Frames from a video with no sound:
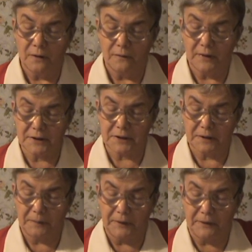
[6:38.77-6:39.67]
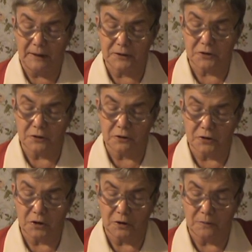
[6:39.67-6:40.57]
werset 15 do
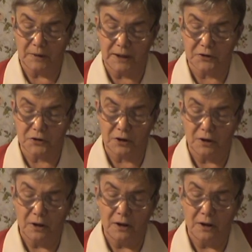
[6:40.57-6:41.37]
17,